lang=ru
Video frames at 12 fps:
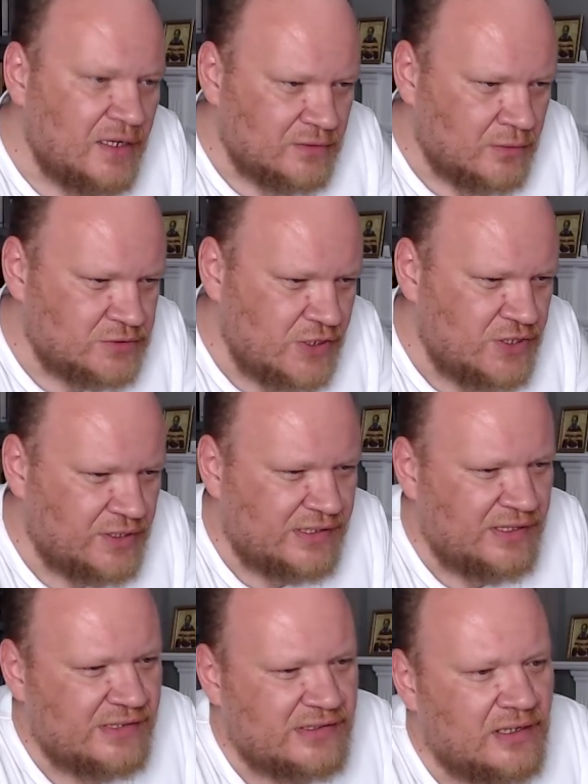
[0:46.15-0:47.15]
но уже
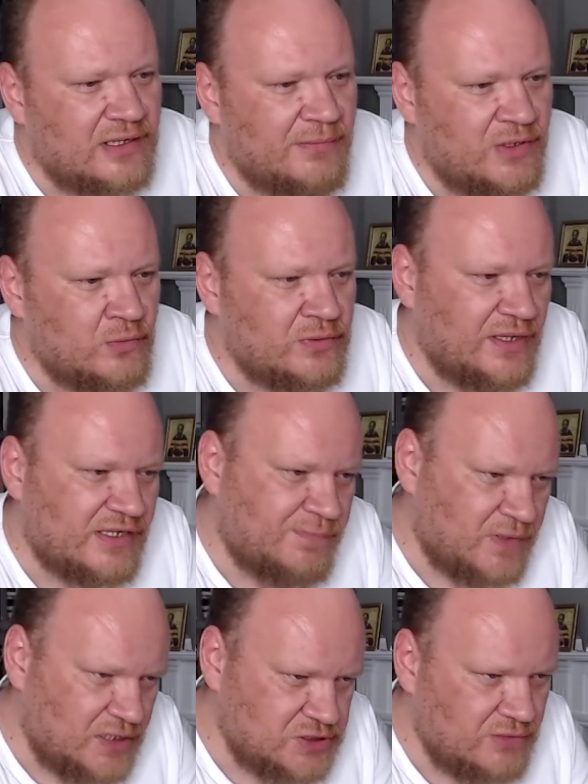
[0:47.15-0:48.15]
через несколько минут я
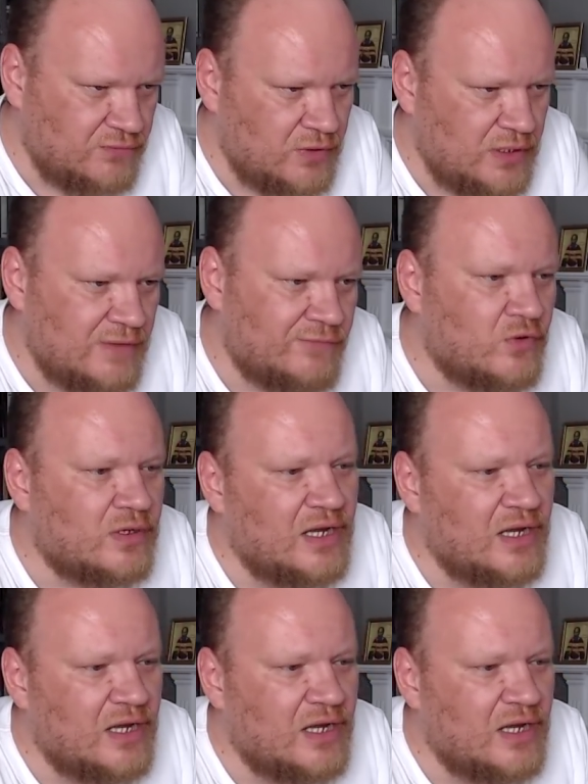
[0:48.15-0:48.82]
спрашиваю его,